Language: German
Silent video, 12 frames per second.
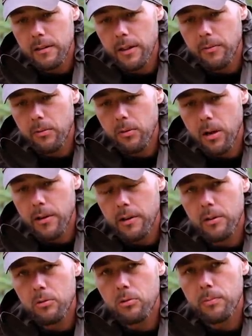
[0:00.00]
die wo andere
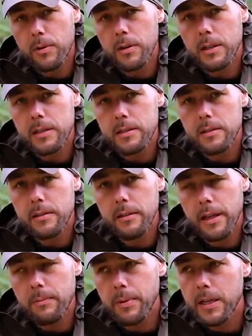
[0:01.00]
YouTuber jetzt
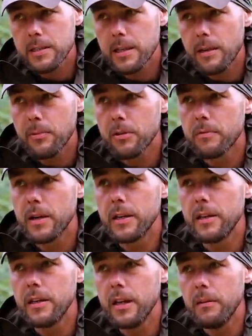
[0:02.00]
nicht preisgeben, weil
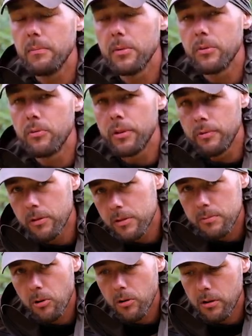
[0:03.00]
die eben
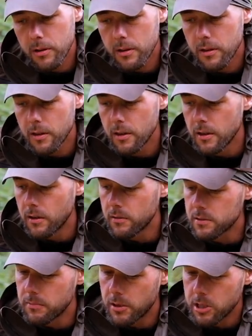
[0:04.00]
Reviews machen
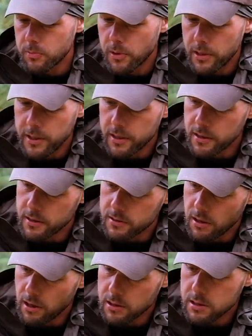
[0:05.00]
und zum Beispiel hier
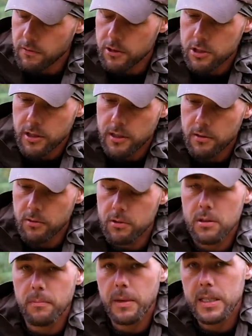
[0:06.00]
so eine Axt vorstellen oder
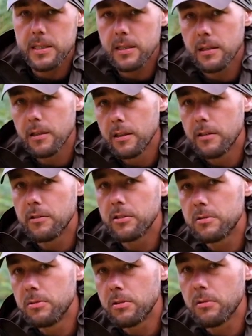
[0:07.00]
so ein Messer und
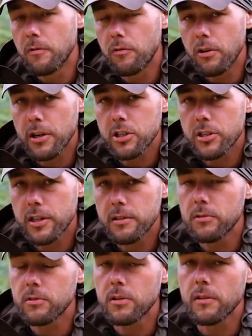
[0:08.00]
das wird nur vorgestellt
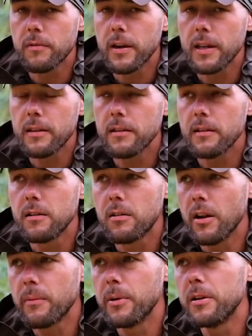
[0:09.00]
und dann weiter
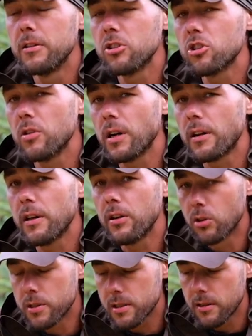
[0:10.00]
gar nicht mehr stark
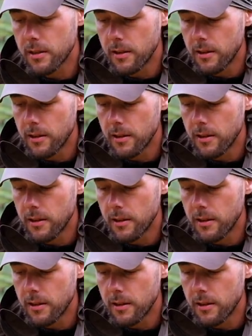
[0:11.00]
genutzt.